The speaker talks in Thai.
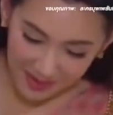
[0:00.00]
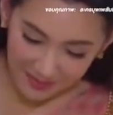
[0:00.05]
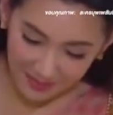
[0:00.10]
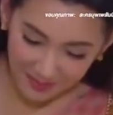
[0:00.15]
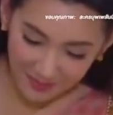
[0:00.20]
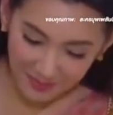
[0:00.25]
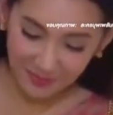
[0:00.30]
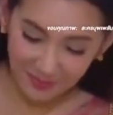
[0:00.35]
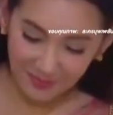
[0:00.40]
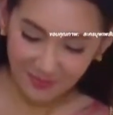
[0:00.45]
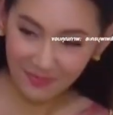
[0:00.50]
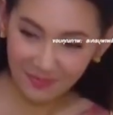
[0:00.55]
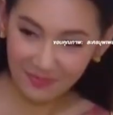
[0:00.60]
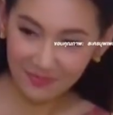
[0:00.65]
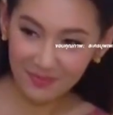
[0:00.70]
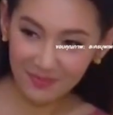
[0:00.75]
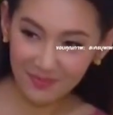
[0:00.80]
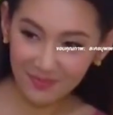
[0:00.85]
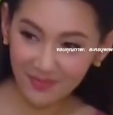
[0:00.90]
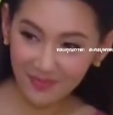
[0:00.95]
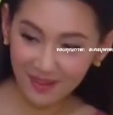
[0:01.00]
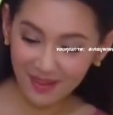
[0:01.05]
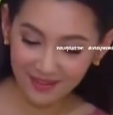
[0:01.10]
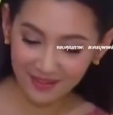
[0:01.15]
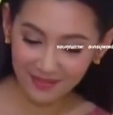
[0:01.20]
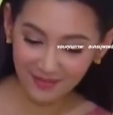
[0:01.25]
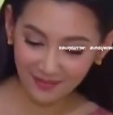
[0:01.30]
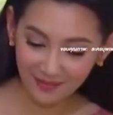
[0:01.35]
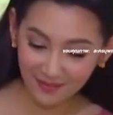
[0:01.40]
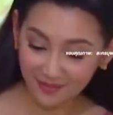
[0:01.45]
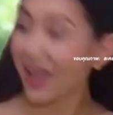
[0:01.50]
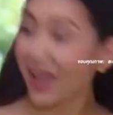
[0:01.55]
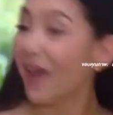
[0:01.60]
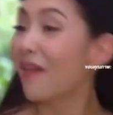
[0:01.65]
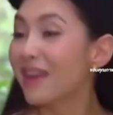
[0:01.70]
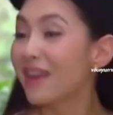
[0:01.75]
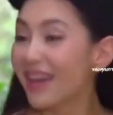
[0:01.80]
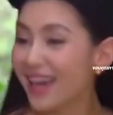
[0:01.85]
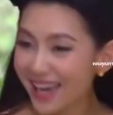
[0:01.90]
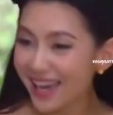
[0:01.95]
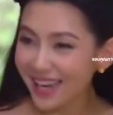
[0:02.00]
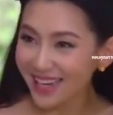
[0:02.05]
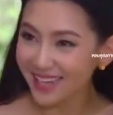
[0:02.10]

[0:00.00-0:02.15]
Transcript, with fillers: รชวนชิมอาหารหรือว่าสอน